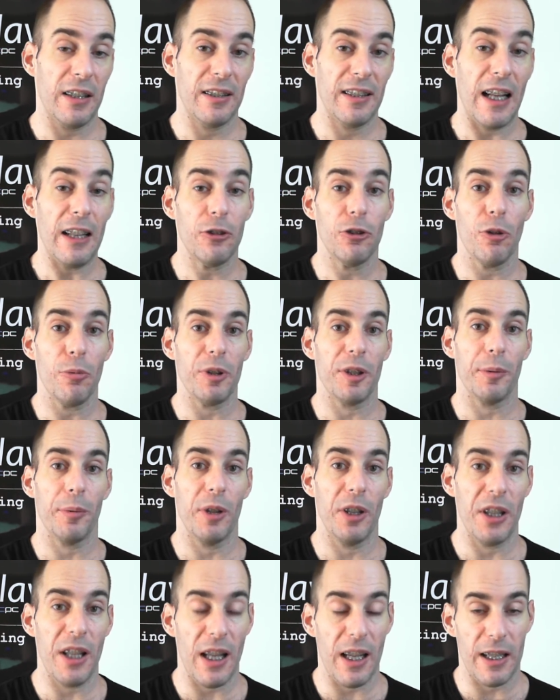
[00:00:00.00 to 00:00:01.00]
dando
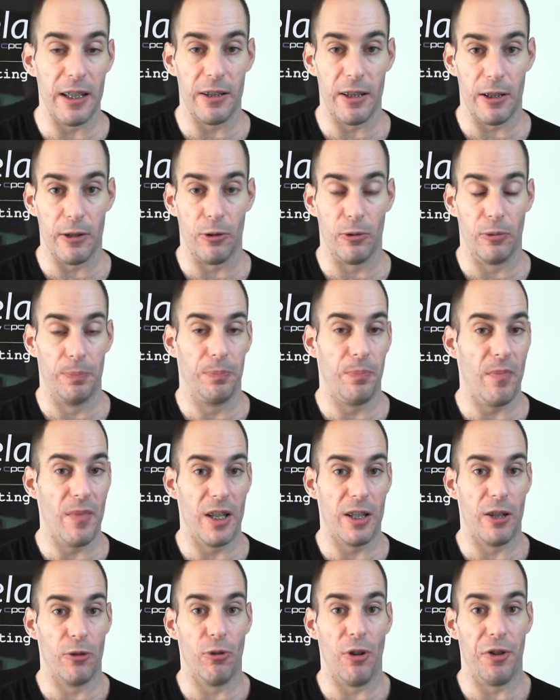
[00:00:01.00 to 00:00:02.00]
visibilidad a estas
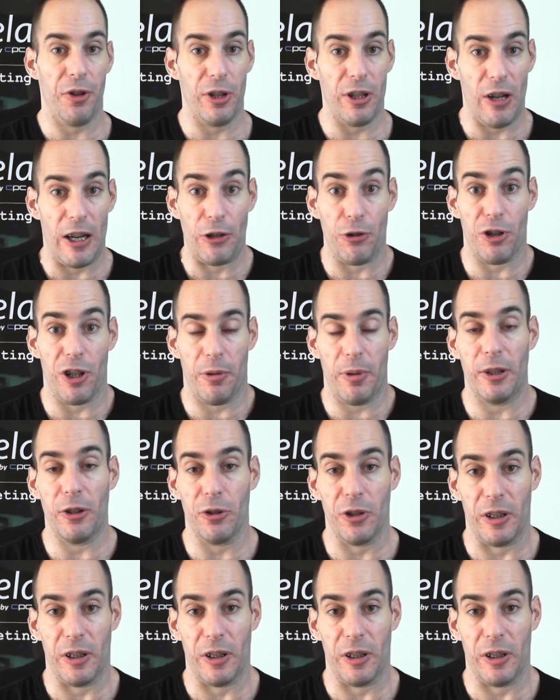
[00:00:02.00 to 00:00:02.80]
situaciones, a estos eventos.